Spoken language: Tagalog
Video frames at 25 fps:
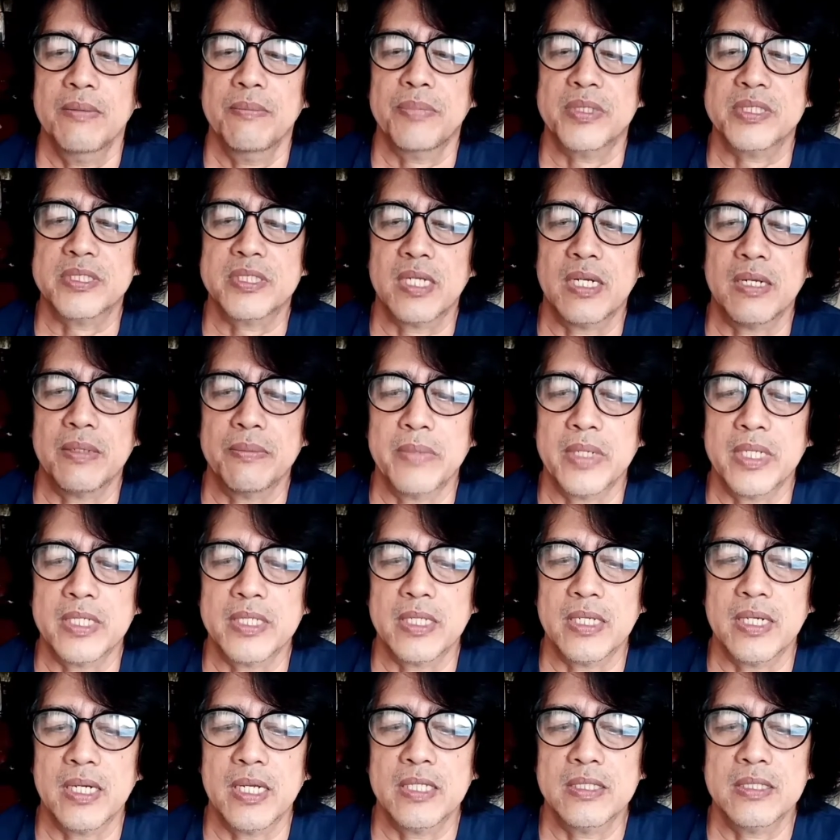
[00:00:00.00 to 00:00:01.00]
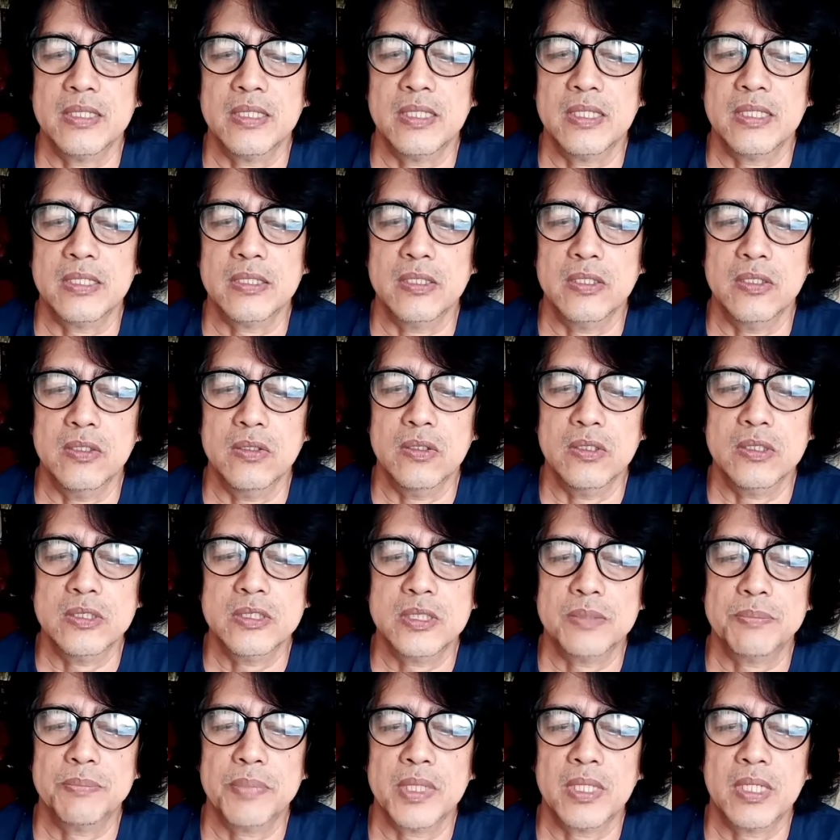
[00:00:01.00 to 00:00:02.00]
Pasalamatan natin ng Diyos
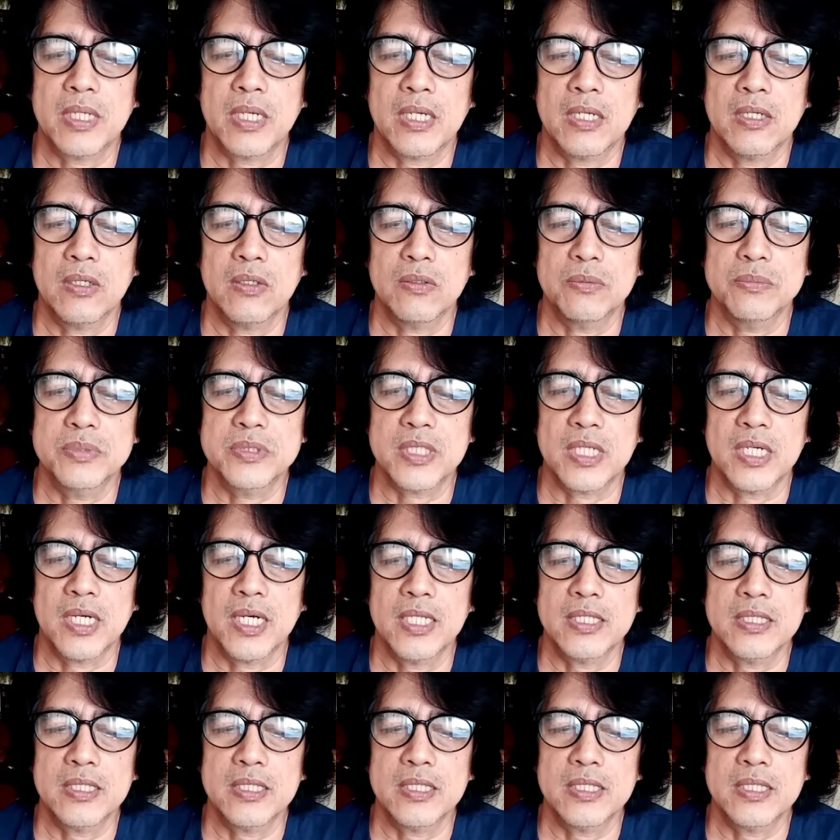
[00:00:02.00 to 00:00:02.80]
sa pagkakaloob sa